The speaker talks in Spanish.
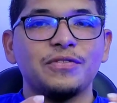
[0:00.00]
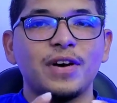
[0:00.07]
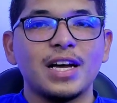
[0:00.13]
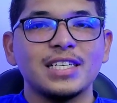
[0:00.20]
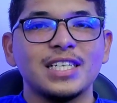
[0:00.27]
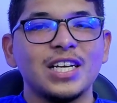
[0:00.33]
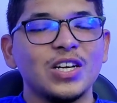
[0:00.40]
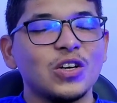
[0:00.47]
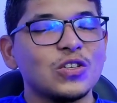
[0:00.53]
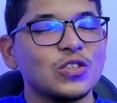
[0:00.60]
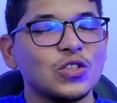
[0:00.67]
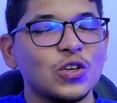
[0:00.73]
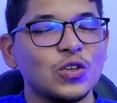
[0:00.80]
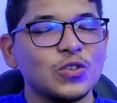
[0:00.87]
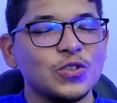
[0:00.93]
fácil con
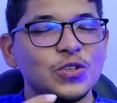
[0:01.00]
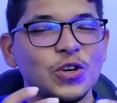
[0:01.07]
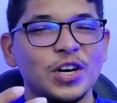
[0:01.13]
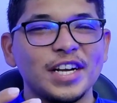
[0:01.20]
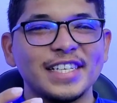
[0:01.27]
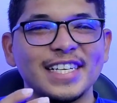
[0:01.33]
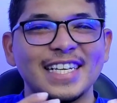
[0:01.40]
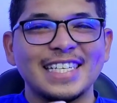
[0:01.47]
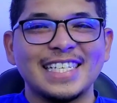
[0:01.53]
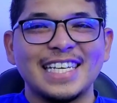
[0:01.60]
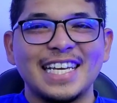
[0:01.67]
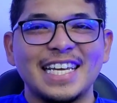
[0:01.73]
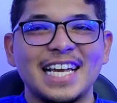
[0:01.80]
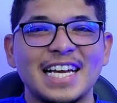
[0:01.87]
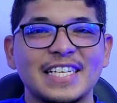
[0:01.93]
soluciones
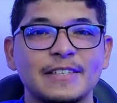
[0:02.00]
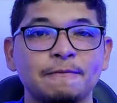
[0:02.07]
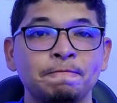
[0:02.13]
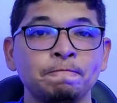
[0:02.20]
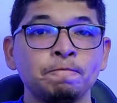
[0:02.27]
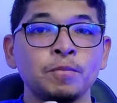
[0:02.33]
sencillas.